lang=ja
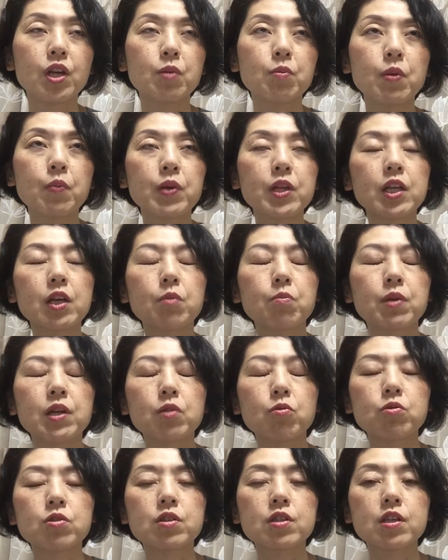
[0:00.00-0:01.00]
今まであんま
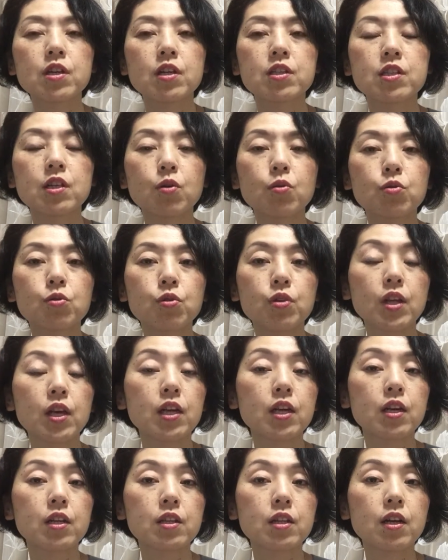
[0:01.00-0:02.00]
りお付き合いしたこと
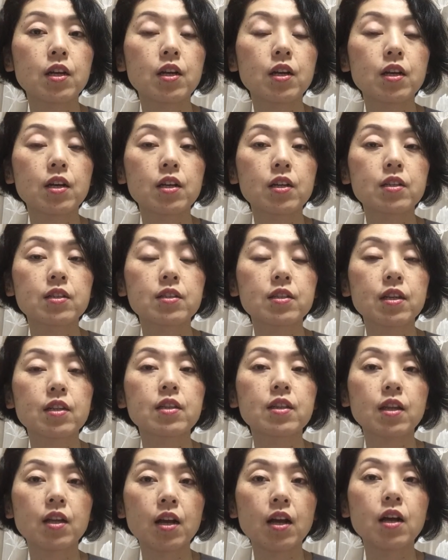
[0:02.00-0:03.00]
ない方
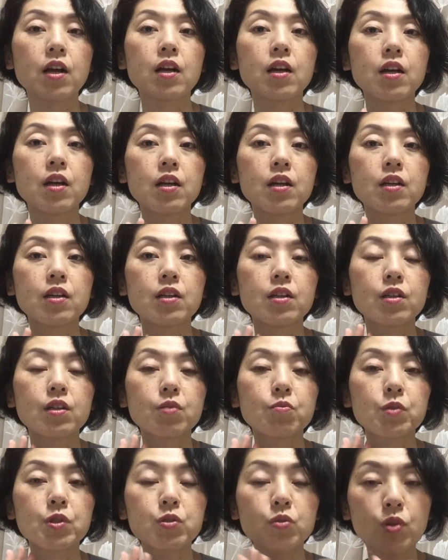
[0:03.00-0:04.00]
だったら、
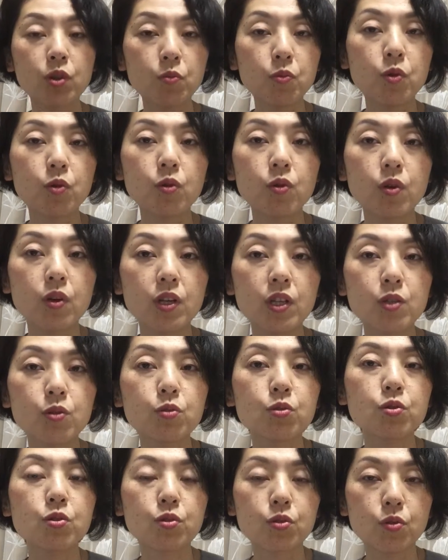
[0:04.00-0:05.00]
それも
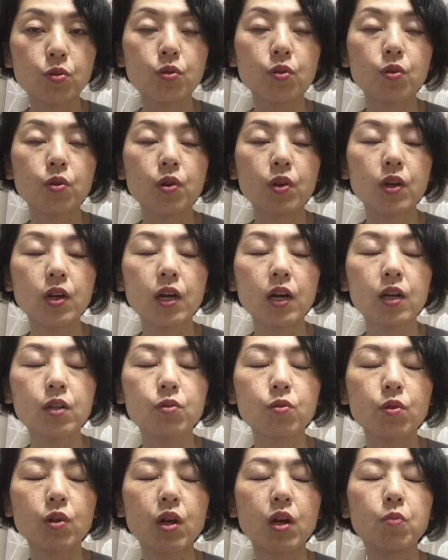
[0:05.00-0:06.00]
一つの
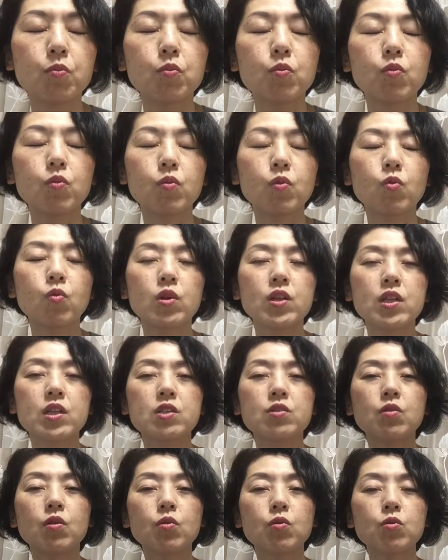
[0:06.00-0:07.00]
もう
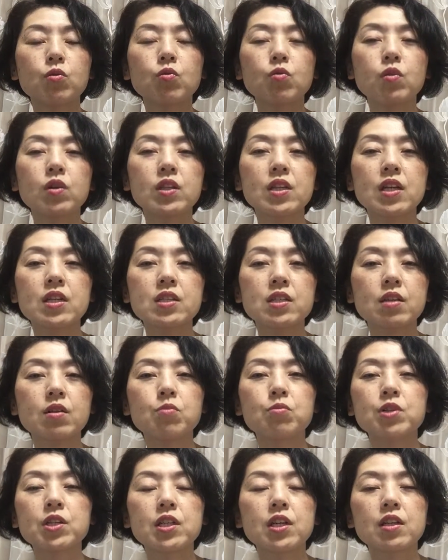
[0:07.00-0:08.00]
私は本当は男性
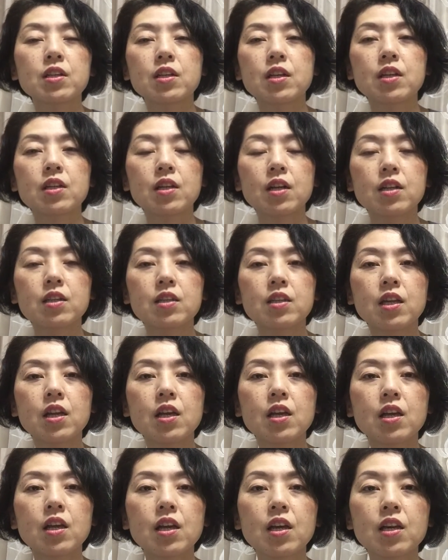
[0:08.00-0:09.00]
は無理だったんだっ
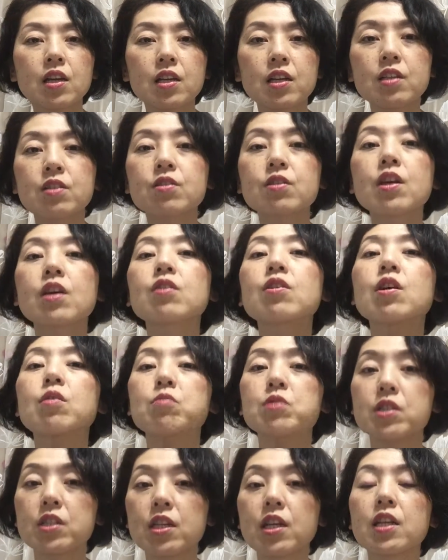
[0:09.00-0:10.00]
て気づけるか
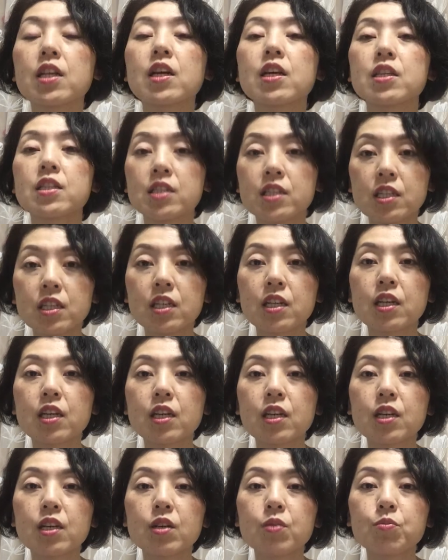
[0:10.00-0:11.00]
もしれないし、
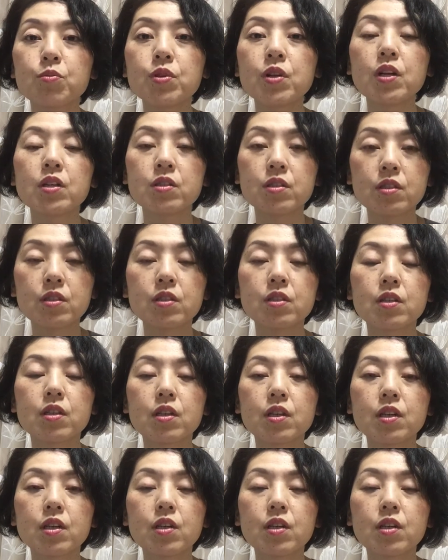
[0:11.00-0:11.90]
プラス